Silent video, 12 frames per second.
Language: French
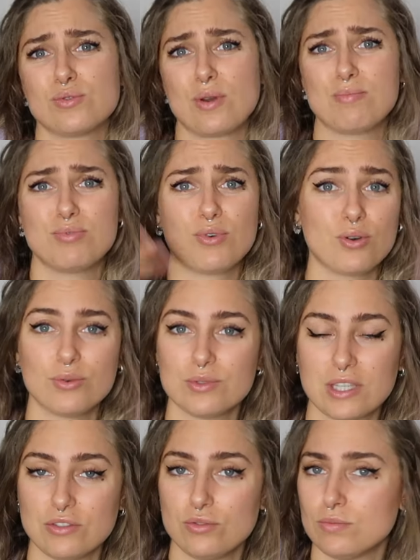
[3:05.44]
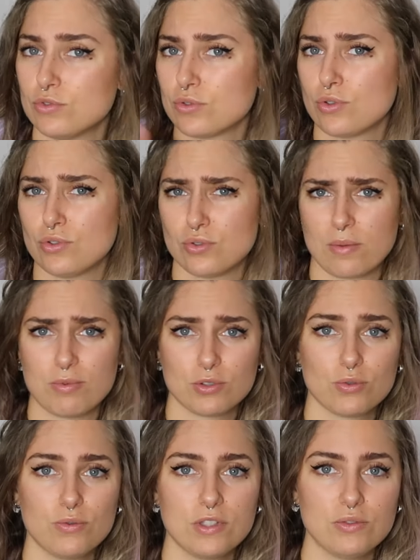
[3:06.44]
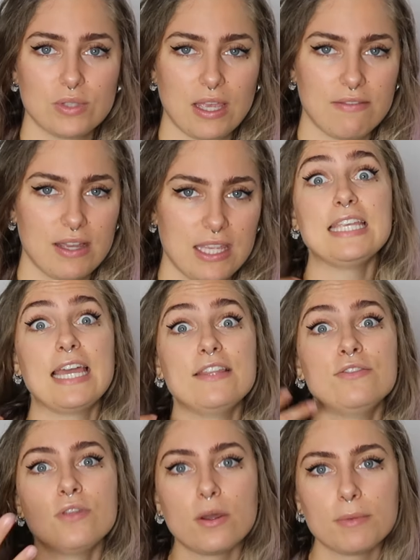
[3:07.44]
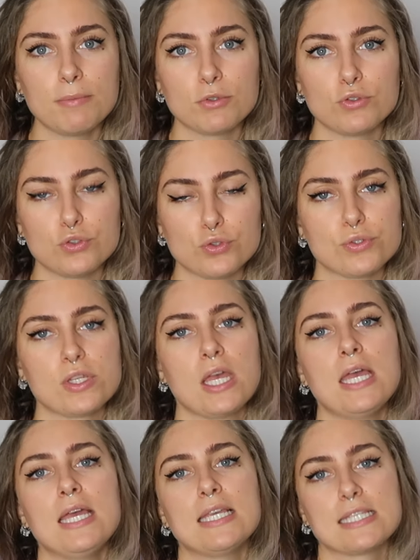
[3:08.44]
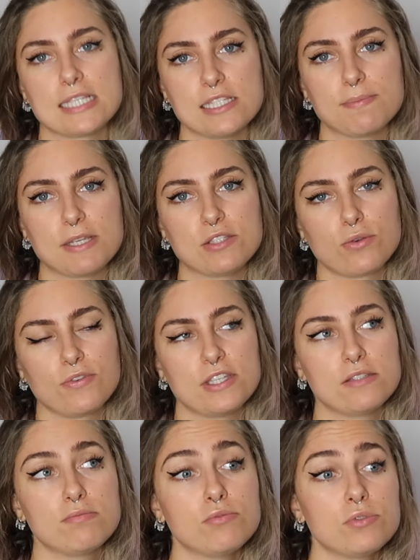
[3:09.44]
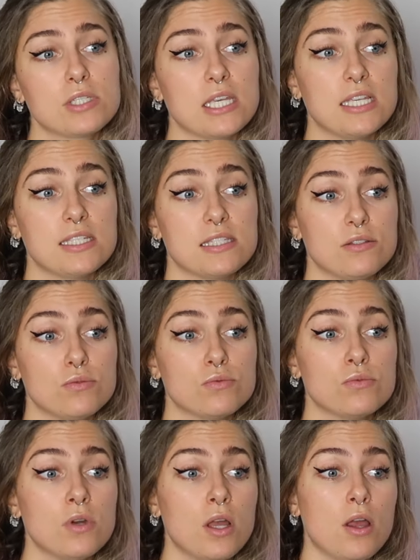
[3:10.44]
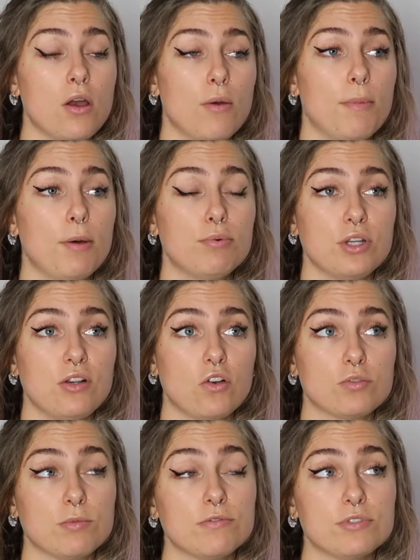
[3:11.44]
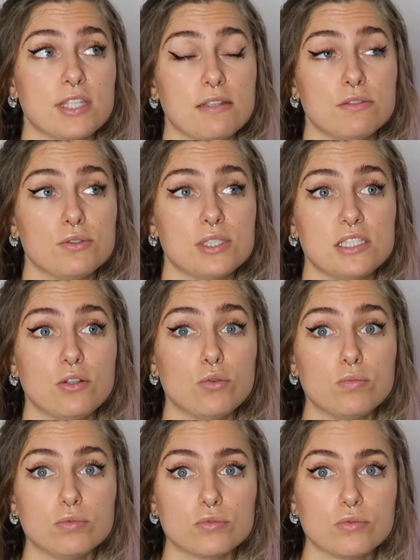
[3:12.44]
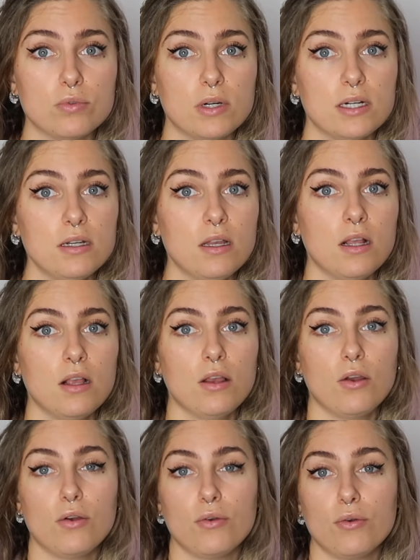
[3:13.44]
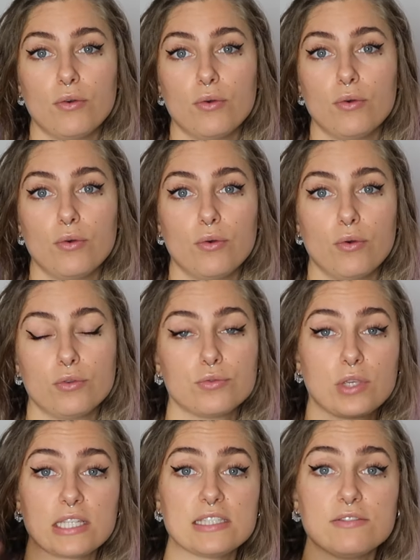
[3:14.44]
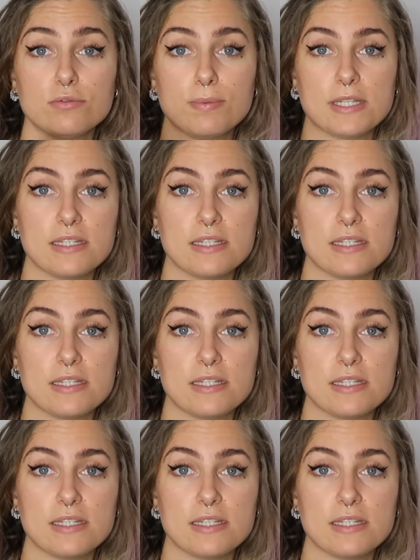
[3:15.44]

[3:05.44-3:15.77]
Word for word: soit pour rencontrer du monde, que ce soit pour trouver du travail. Il y a énormément de choses qui se passent sur Facebook et sinon bah, pour les logements vous avez aussi le bon coin, euh, en tout cas si vous,